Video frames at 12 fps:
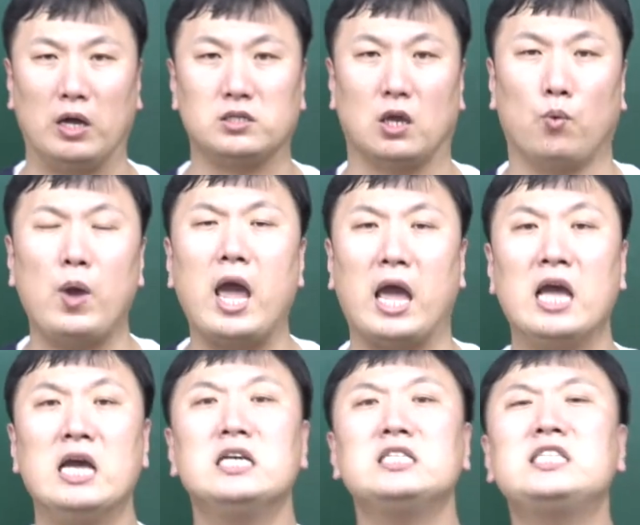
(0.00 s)
있어요. 왜?
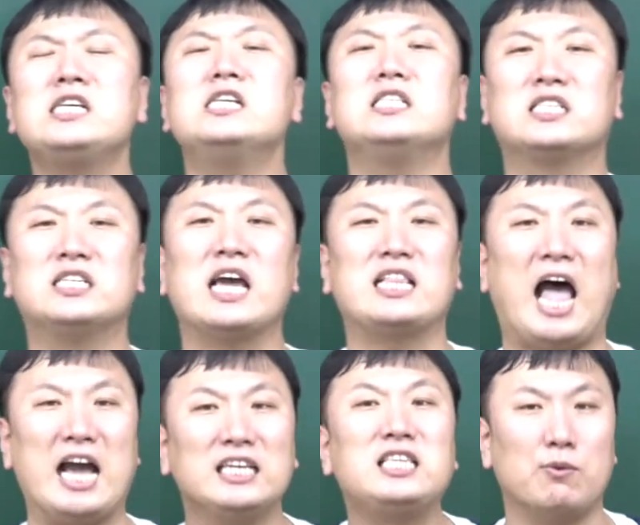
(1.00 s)
시는 그게
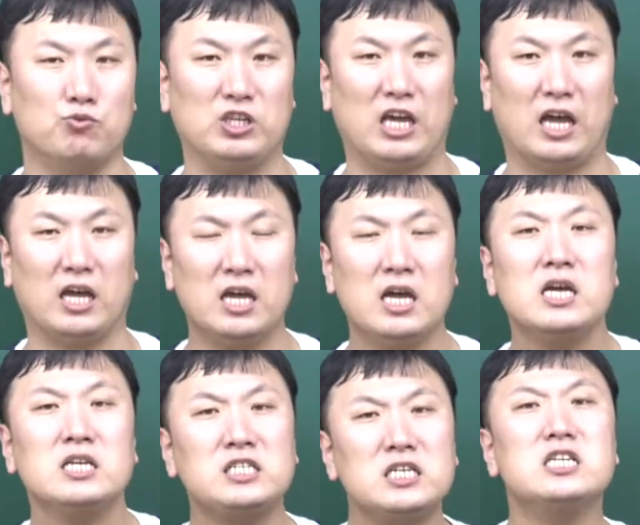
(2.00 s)
다기 때문이야.
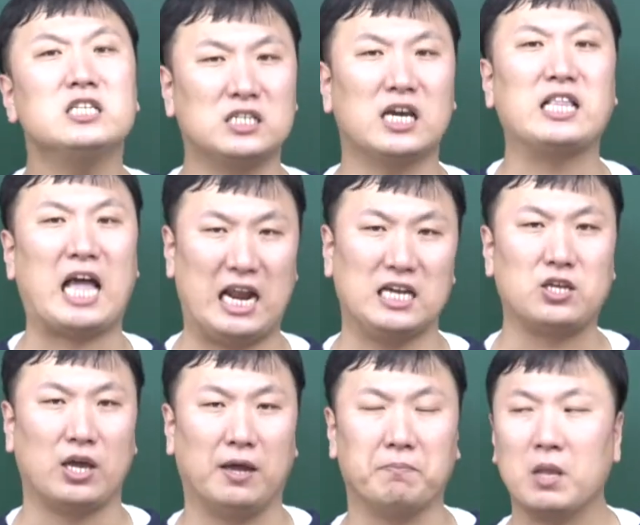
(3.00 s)
시는 그게
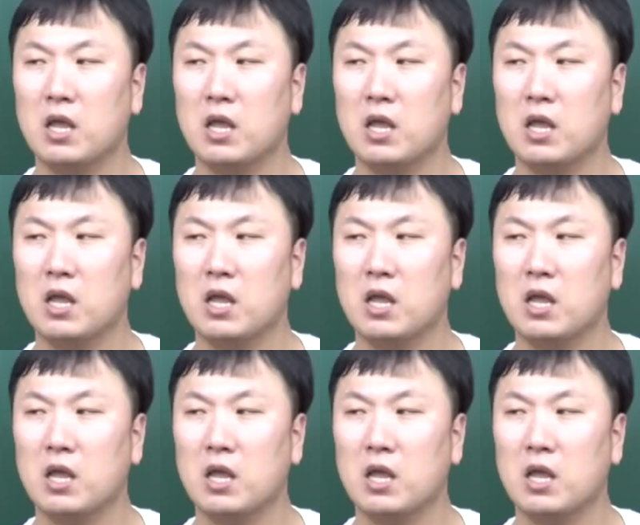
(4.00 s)
다라서야.